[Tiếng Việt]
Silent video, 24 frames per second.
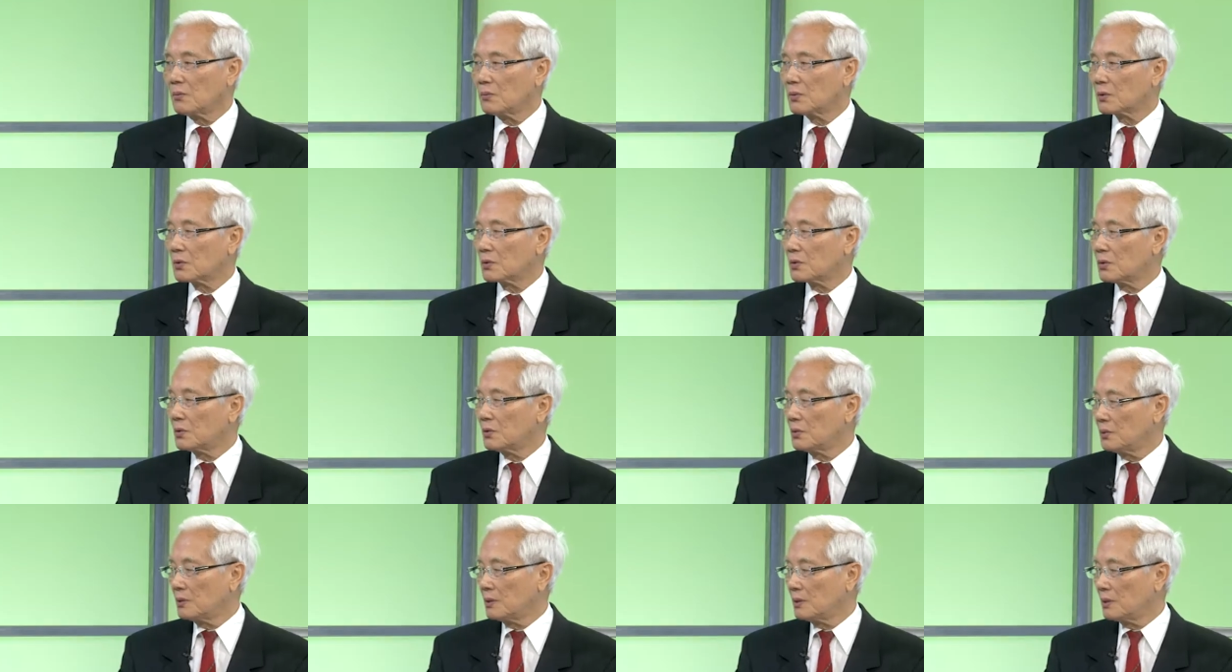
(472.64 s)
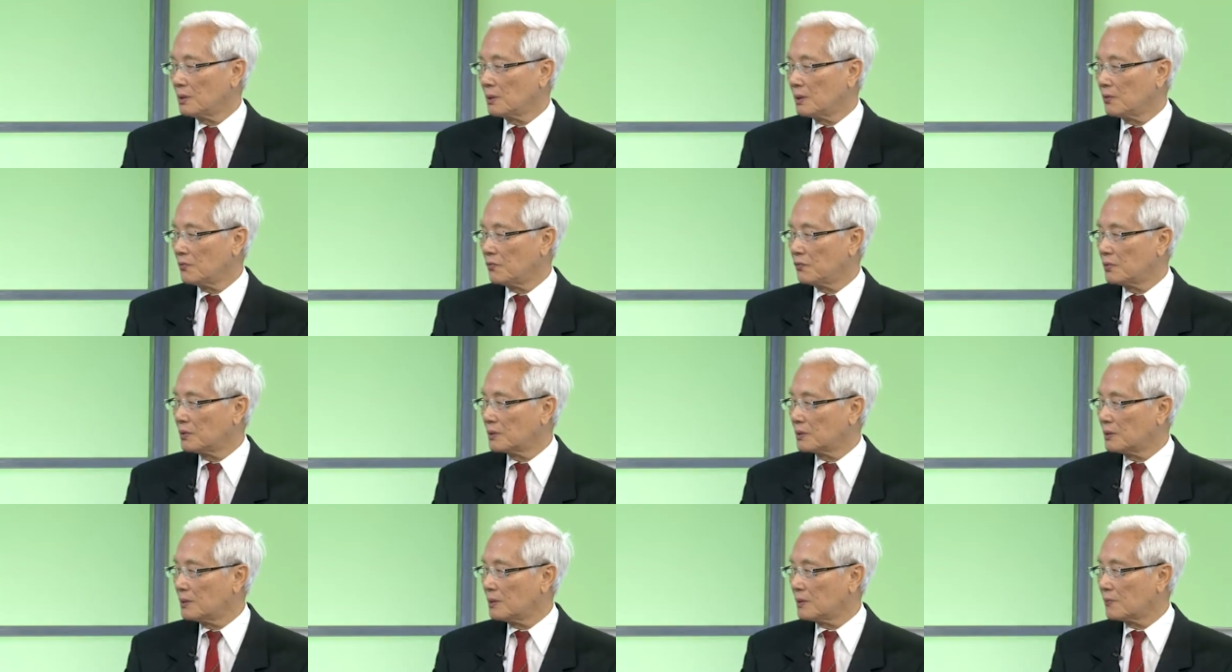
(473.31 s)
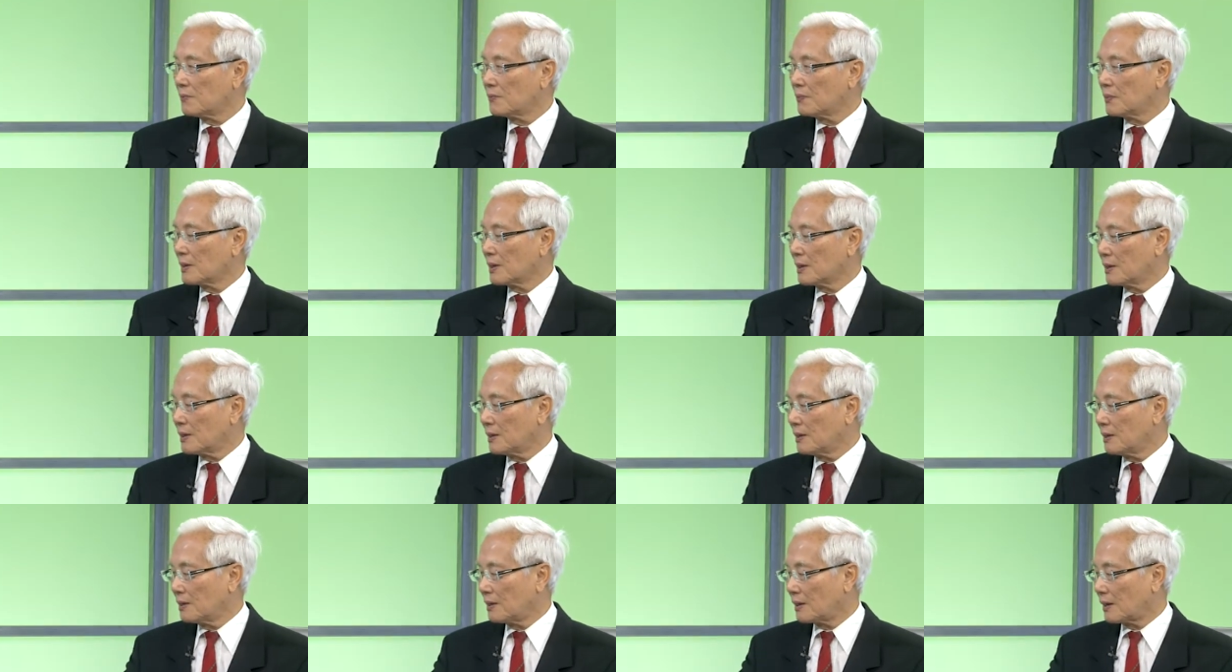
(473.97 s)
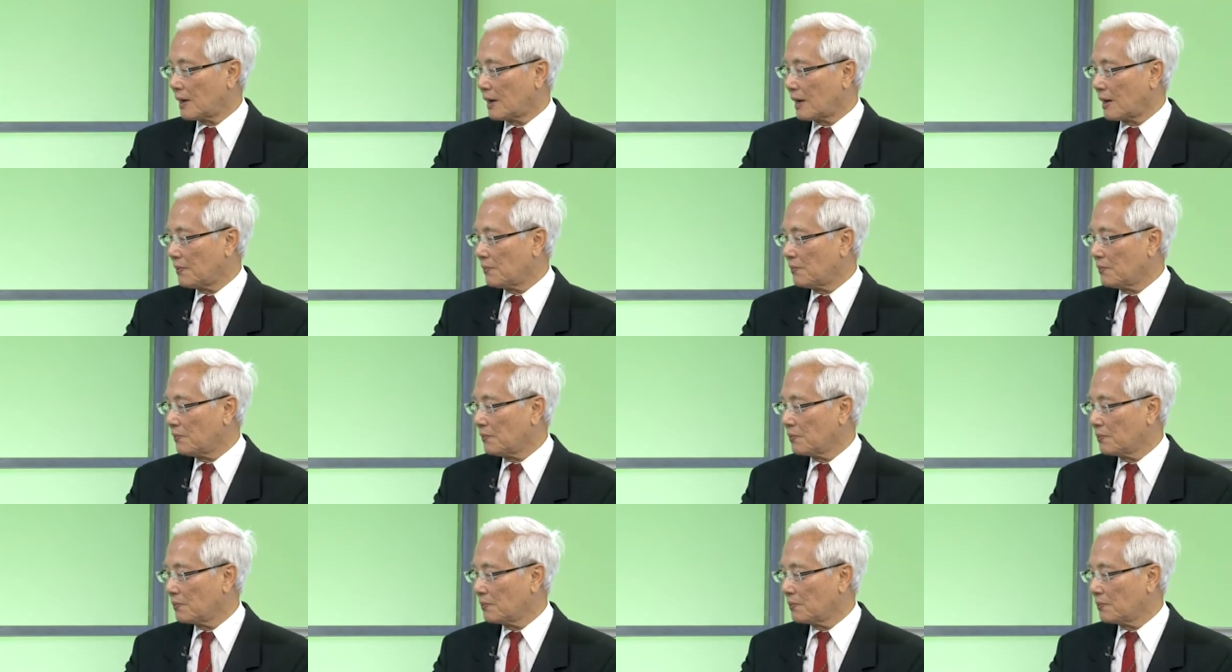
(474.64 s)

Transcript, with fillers: một số những cái phương thức đây là khám